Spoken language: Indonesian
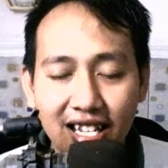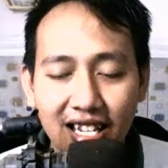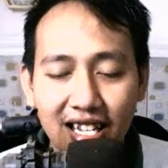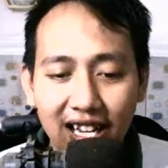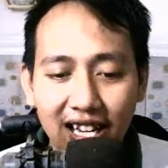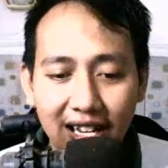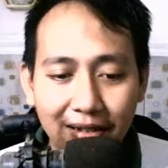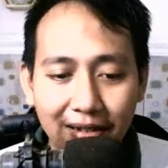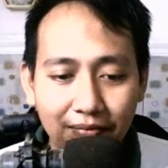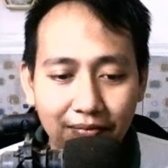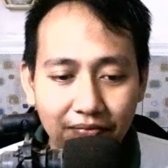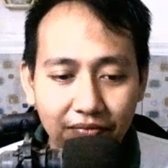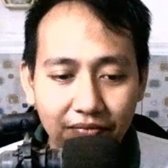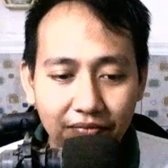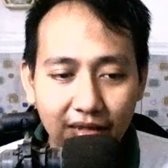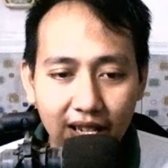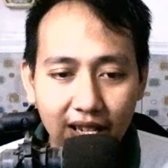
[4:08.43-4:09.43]
Ya.
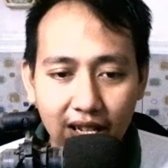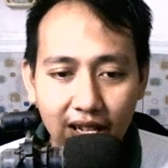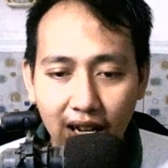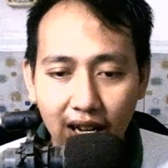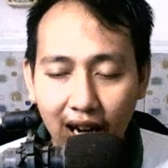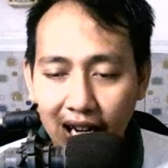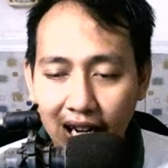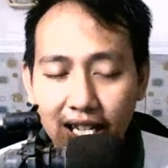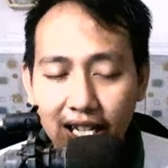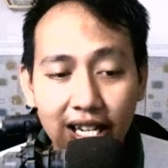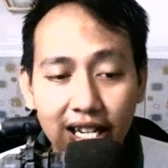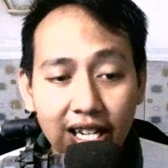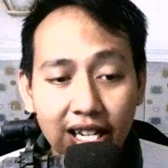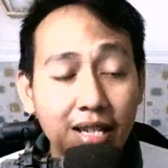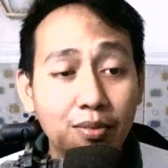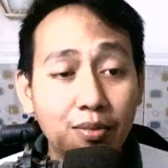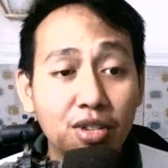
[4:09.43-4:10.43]
Nah, ini
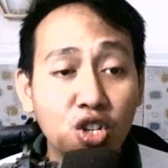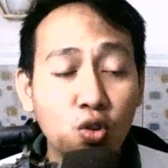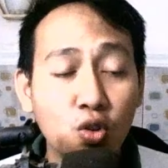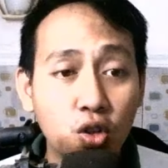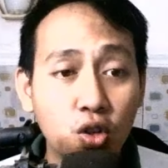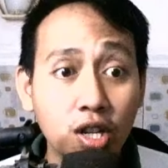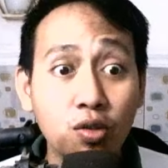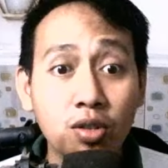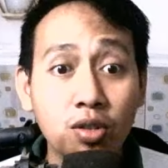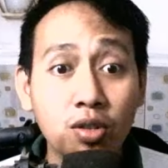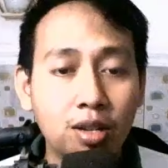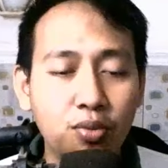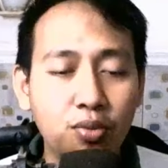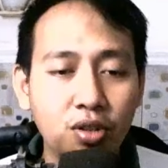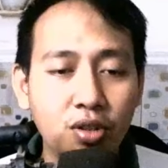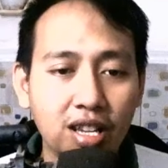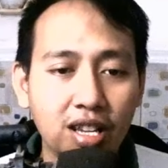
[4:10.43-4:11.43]
tadi Goto itu
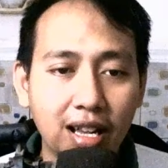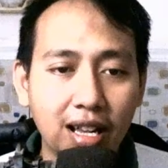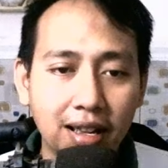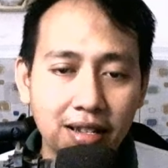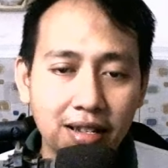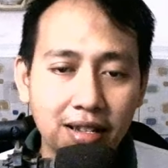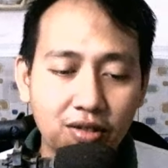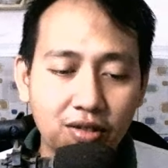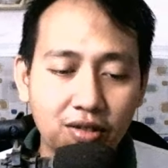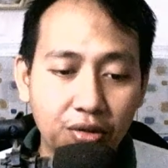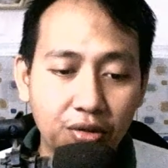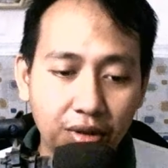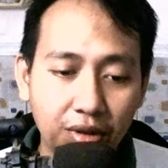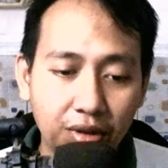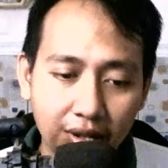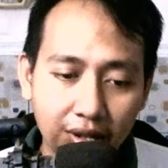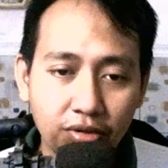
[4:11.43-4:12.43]
disebut ya. Goto
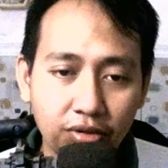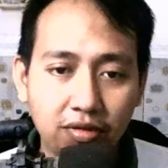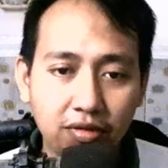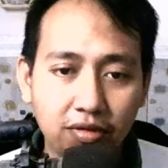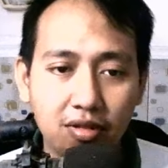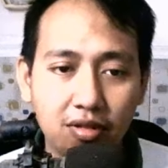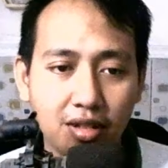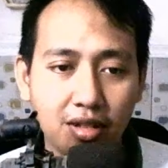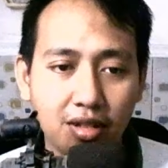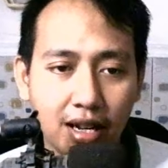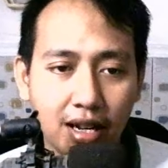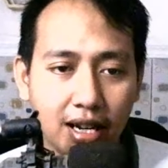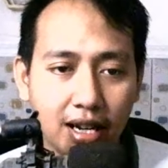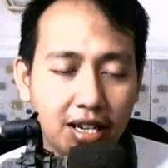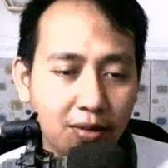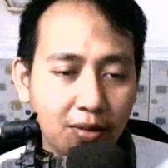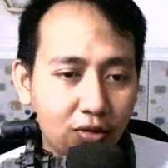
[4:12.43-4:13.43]
disebut. Ya,
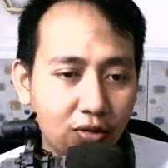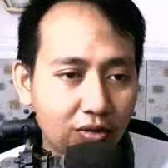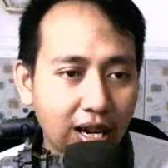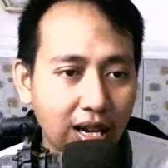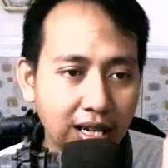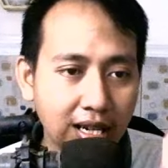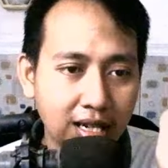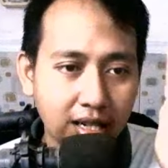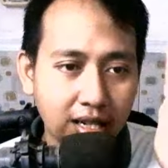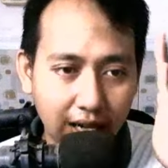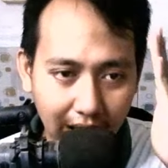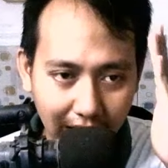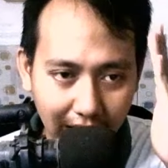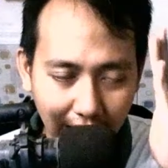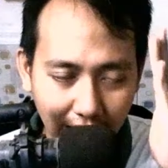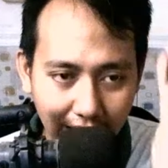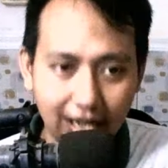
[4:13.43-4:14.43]
ini bukan
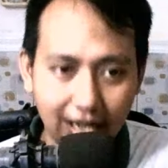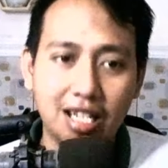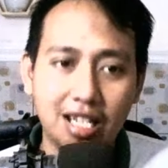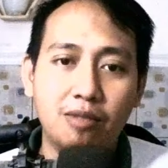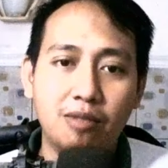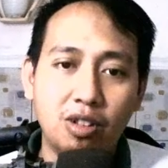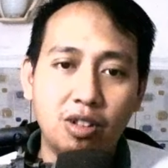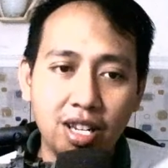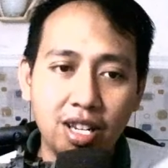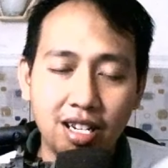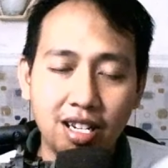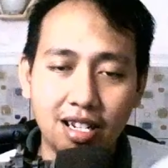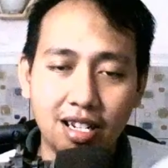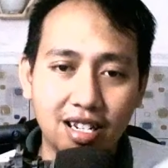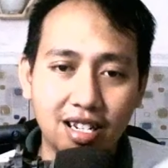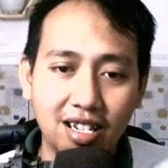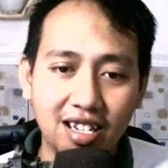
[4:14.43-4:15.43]
dari analisa Mimin.
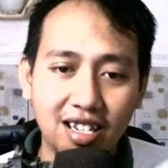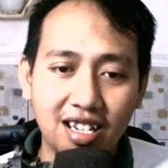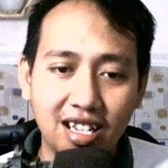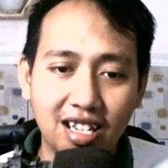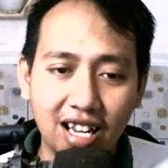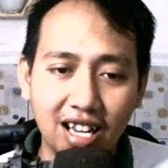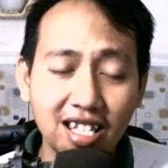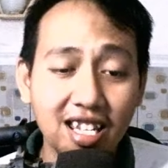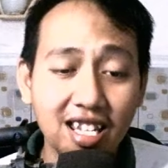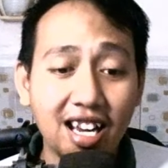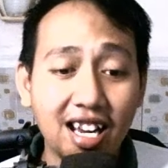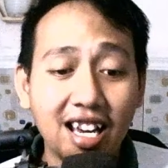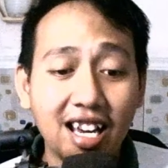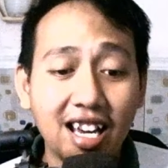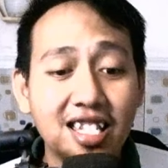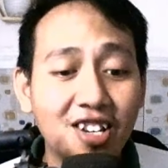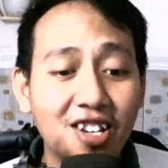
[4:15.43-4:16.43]
Ya, kita
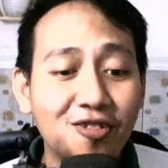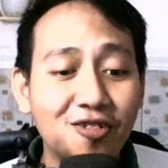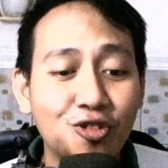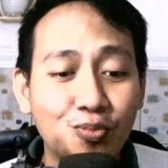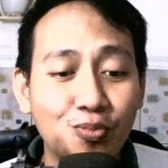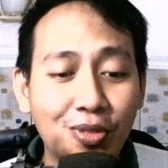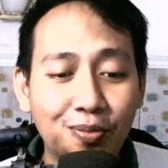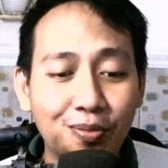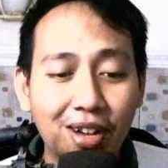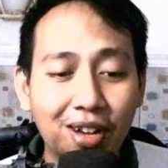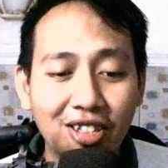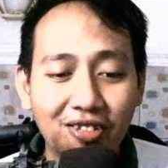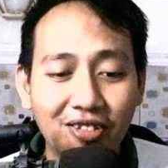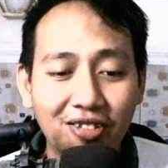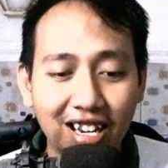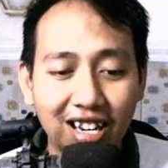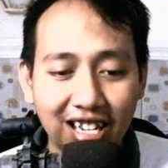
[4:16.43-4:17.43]
akan cek untuk membantu
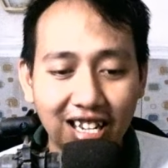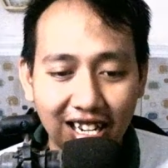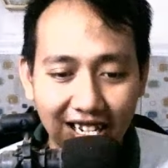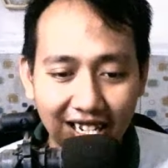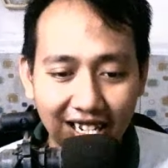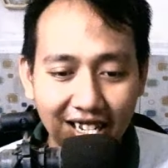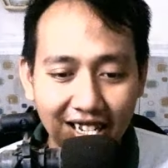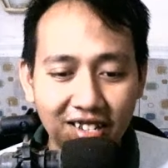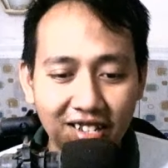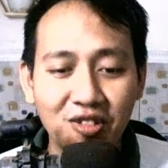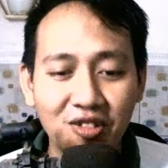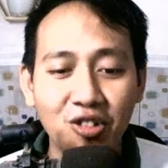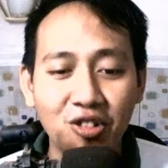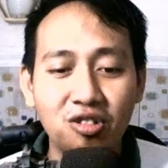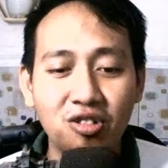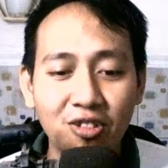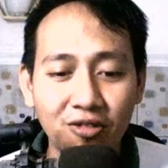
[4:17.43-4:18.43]
kalian.
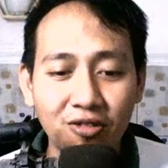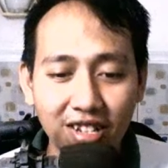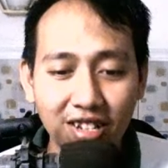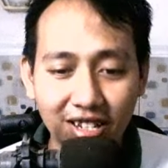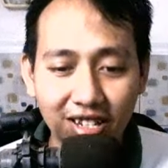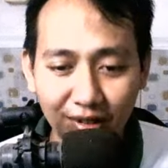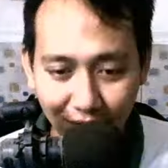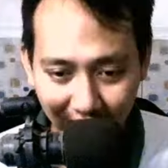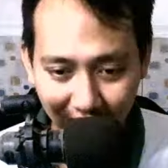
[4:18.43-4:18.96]
Goto itu disebut.